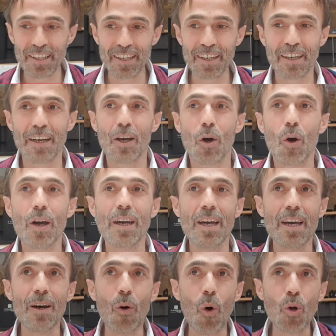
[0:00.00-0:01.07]
ki
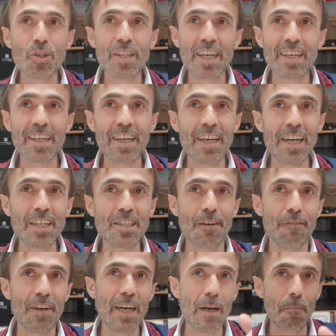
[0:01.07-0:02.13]
e, oradaki
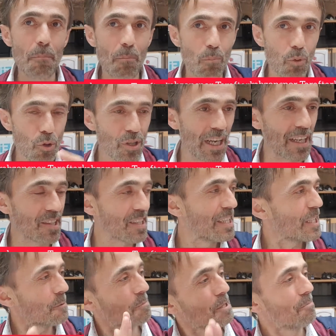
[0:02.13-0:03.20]
heyecan ve buradakisi
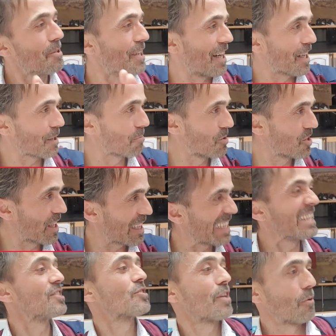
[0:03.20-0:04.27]
hiçbirbirini aratmayacak.
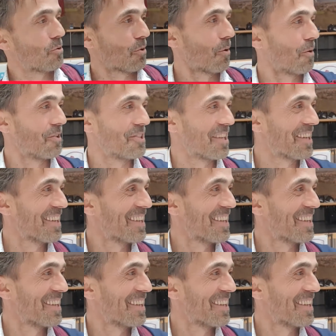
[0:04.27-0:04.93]
İkisi de güzel olacak.